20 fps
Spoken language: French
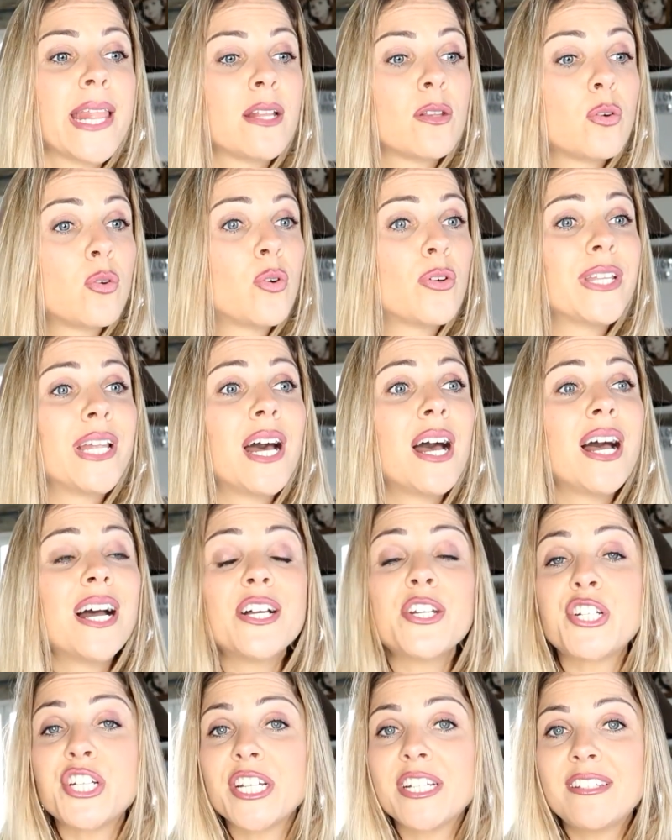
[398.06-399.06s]
Donc on
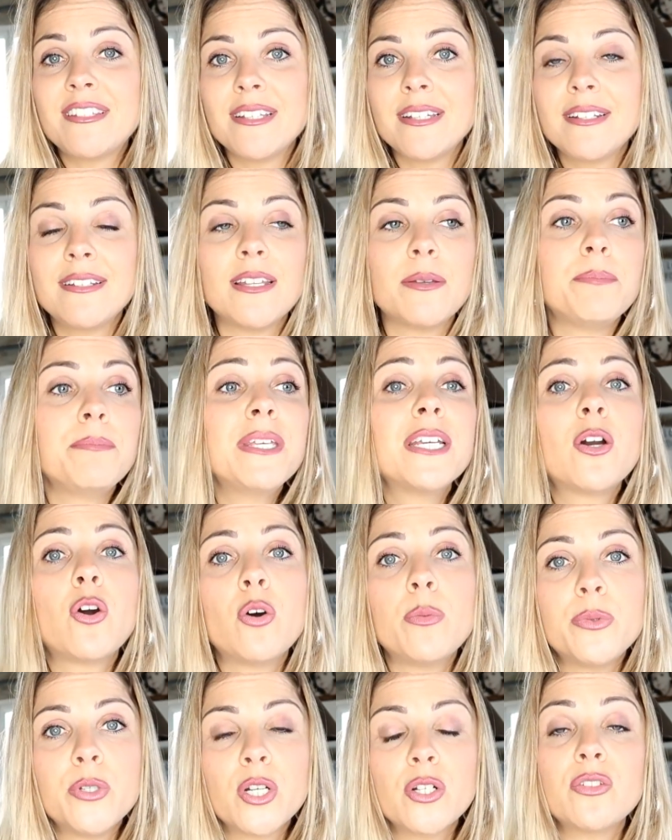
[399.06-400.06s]
a injecté des
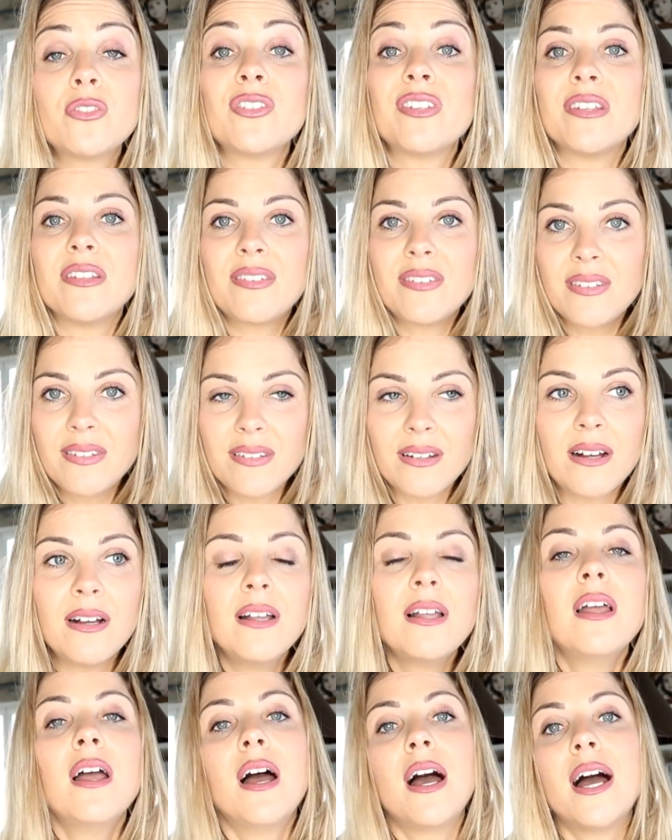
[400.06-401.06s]
microbiotes
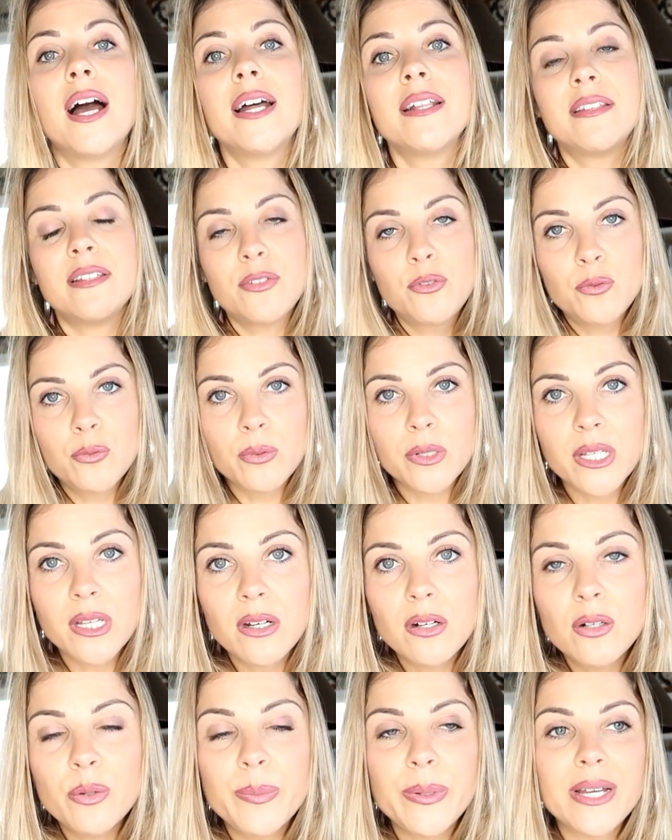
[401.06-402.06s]
sains à des
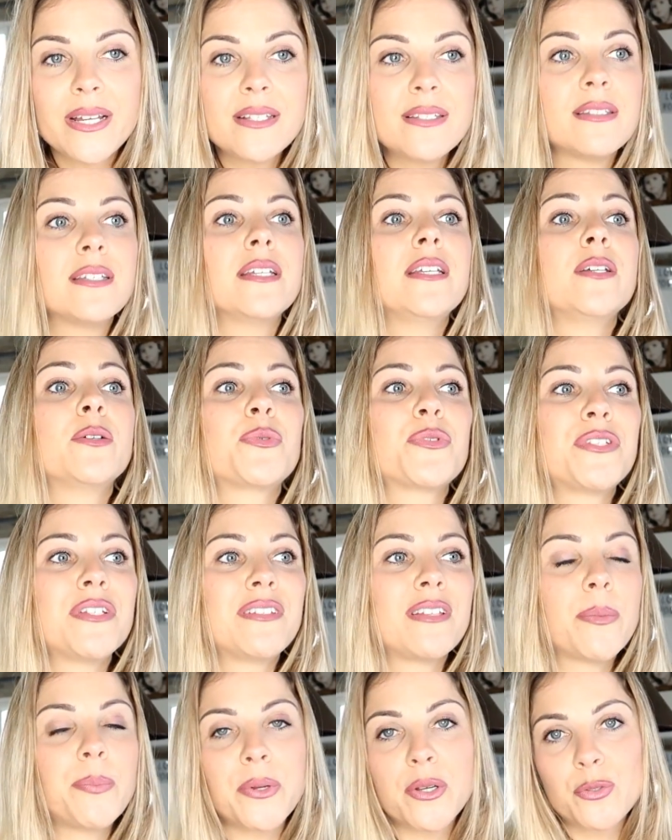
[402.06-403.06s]
souris obèses et on
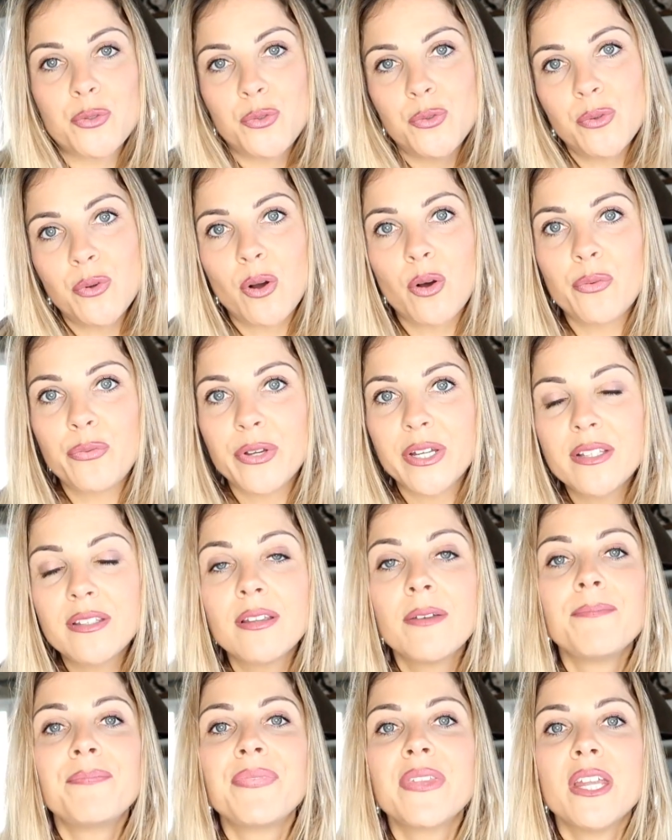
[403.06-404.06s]
s'est aperçu en
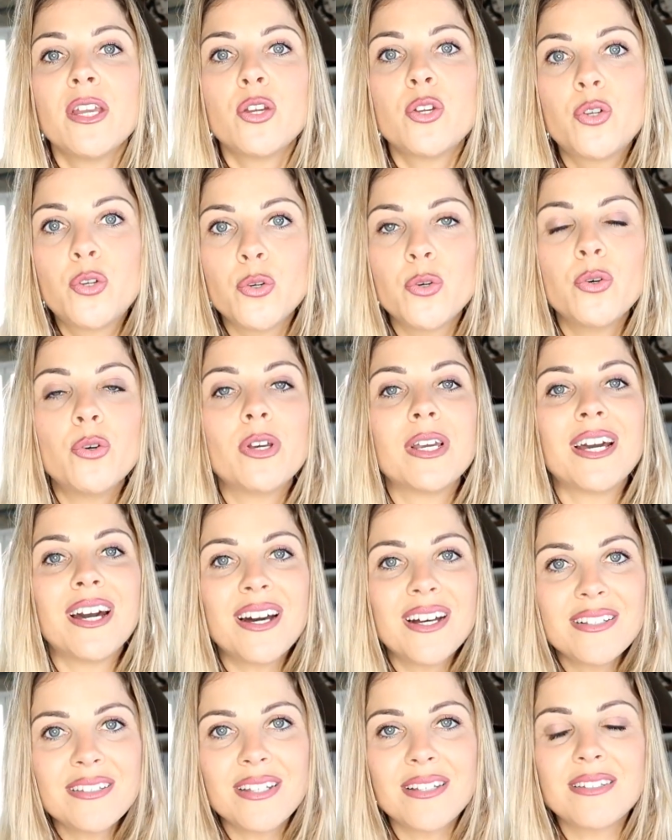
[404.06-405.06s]
fait que
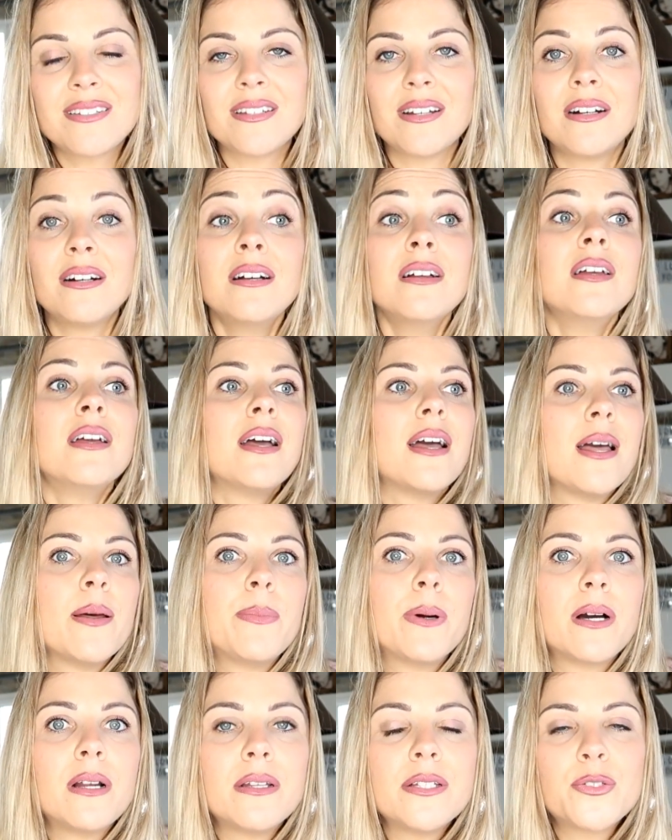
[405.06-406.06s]
grâce à ça,
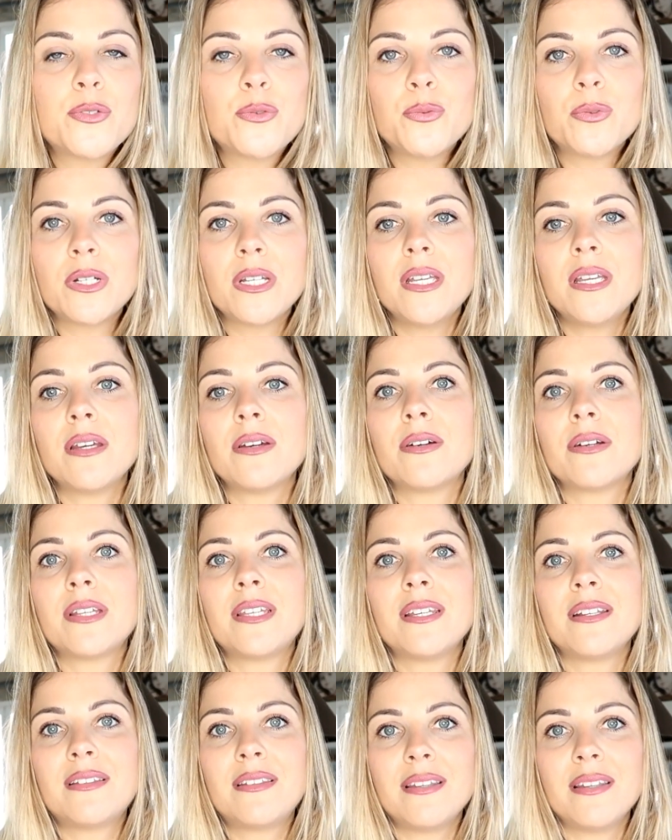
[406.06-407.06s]
eh ben, les souris euh,
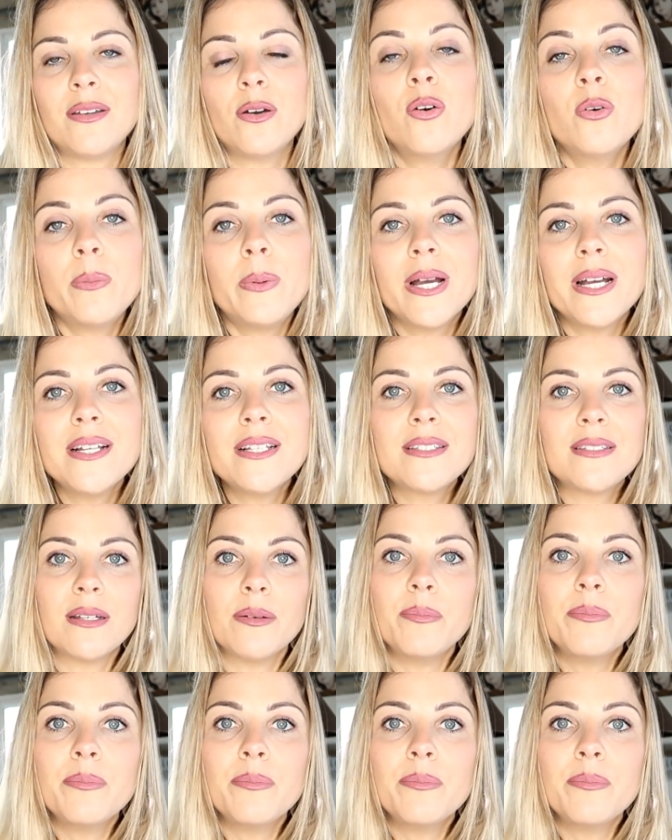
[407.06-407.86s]
qui étaient obèses